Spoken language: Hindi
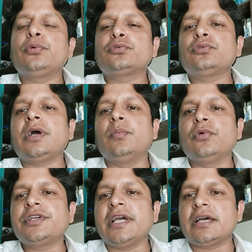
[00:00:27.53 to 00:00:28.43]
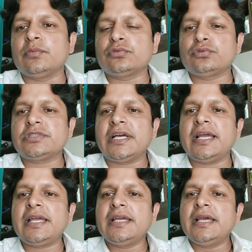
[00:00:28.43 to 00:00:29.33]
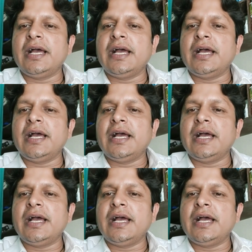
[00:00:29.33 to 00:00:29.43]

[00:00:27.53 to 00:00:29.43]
पुरुषों का मुख्य हार्मोन्स होता है